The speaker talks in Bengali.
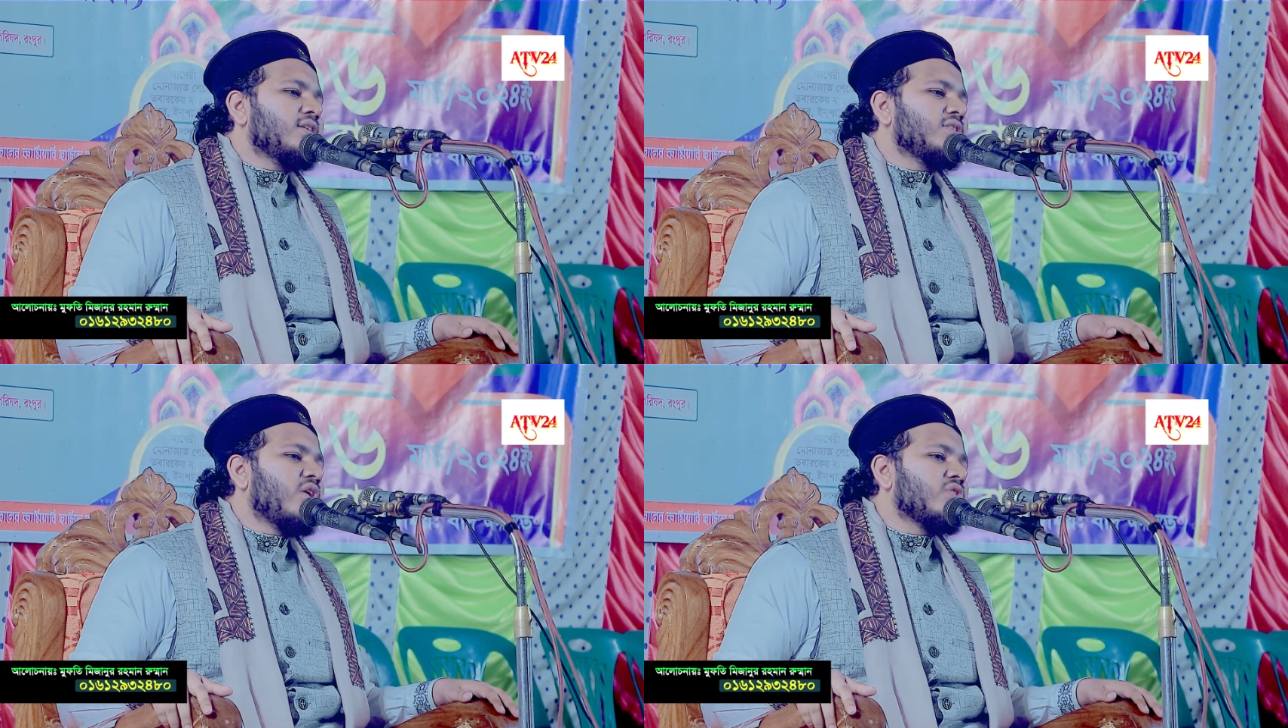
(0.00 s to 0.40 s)

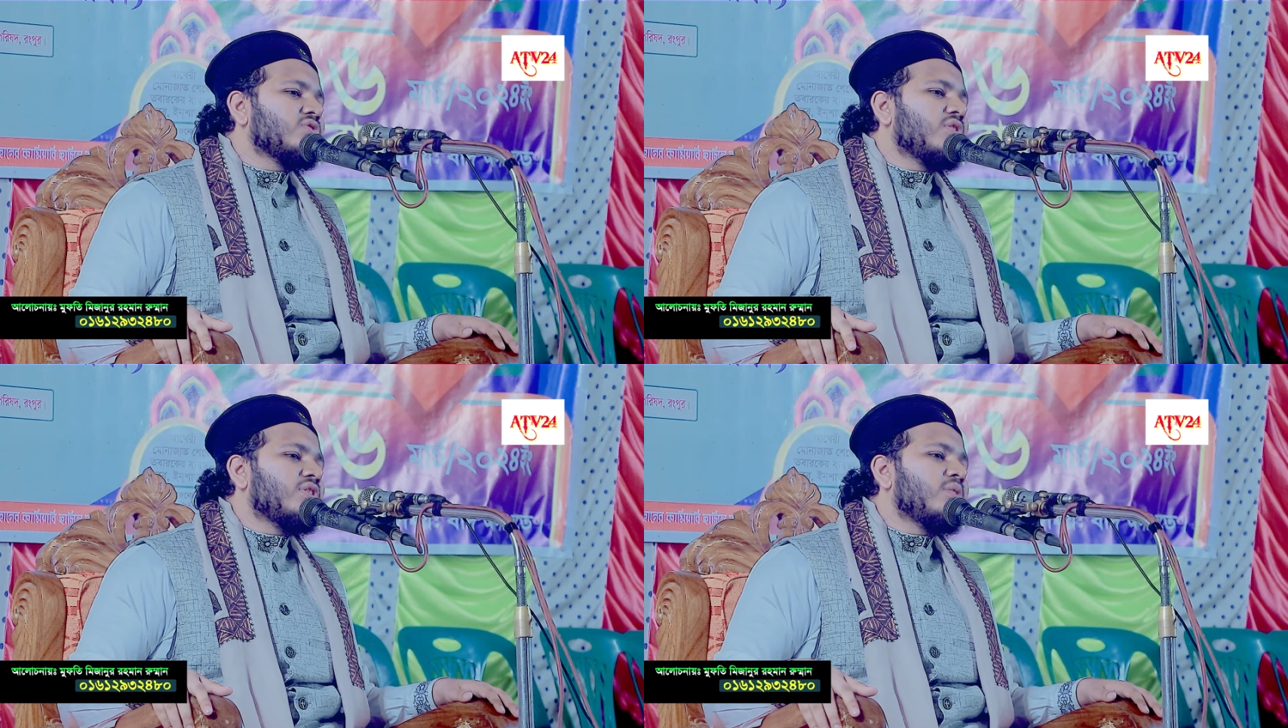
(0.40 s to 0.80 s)
যে
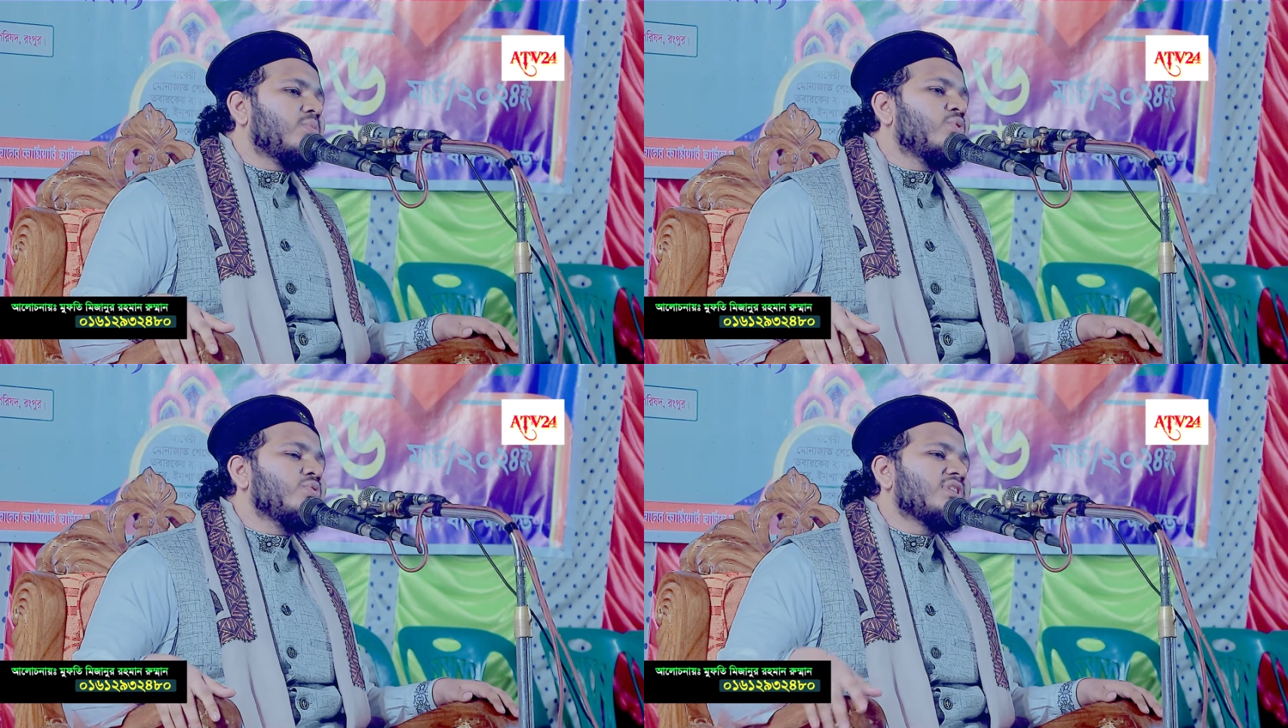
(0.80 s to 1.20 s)
হজরতে
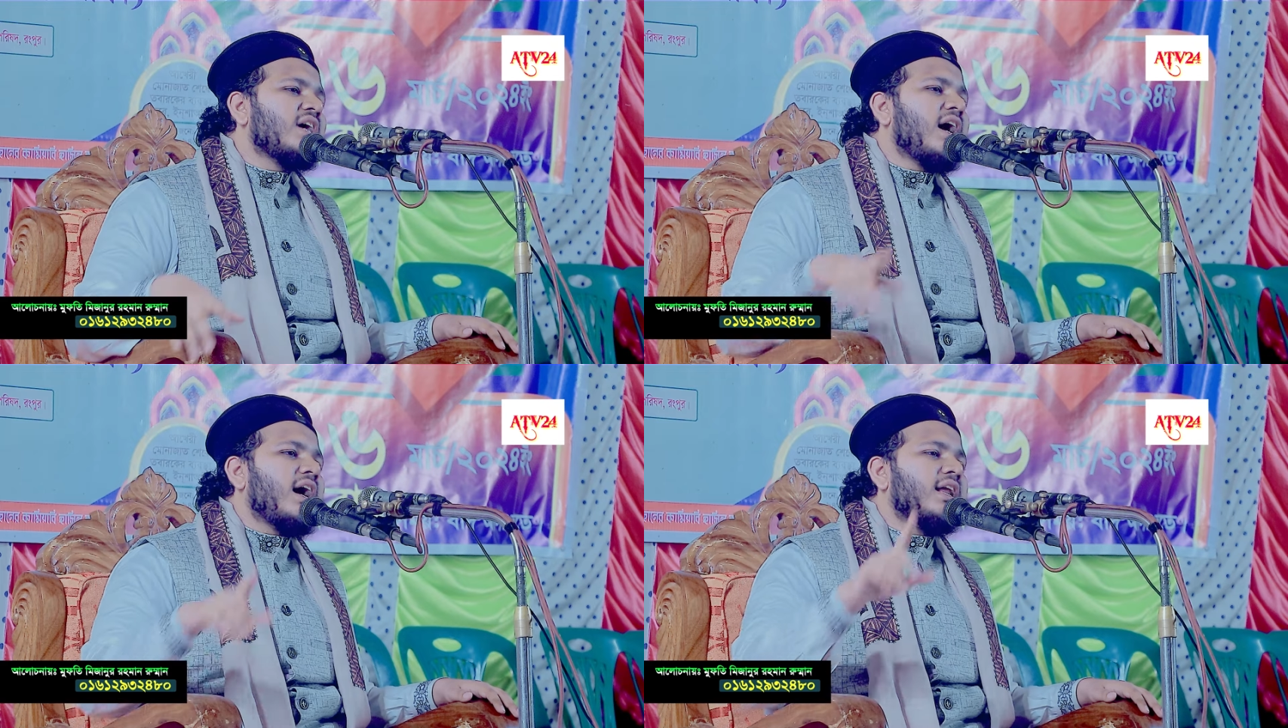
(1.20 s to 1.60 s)

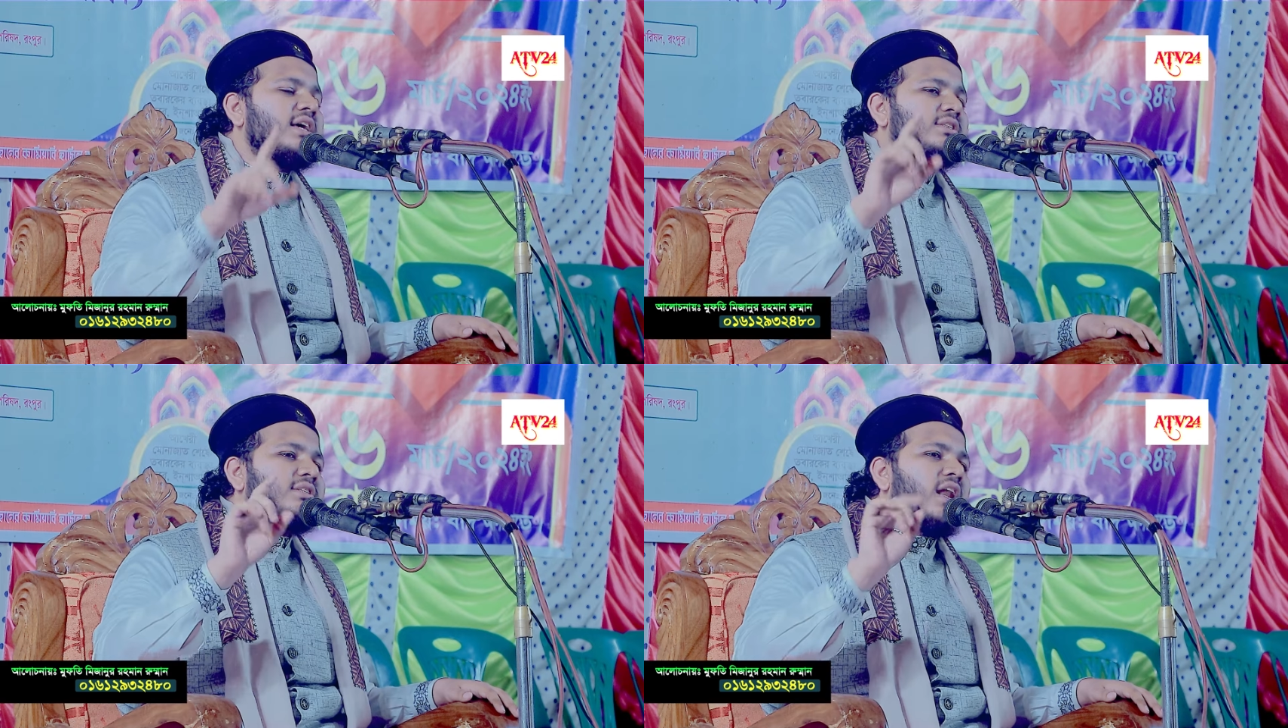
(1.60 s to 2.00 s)
মুসা
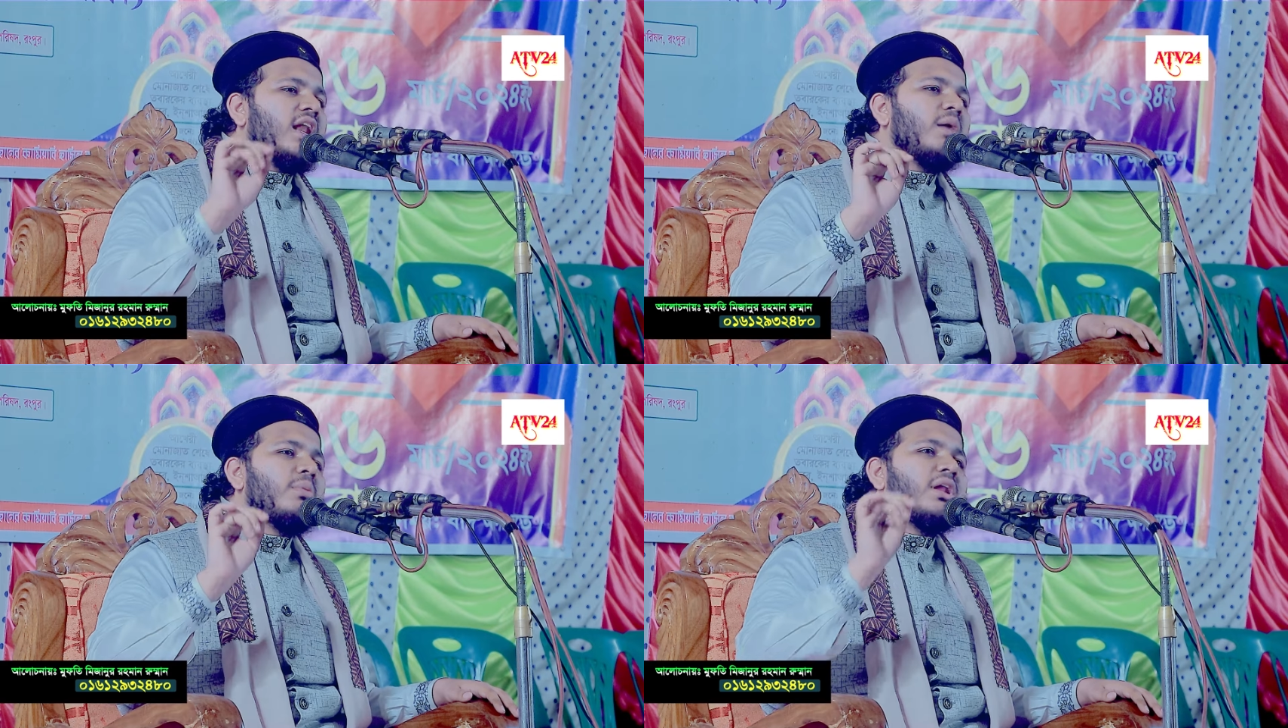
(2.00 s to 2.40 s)
আলাই সাল্লাম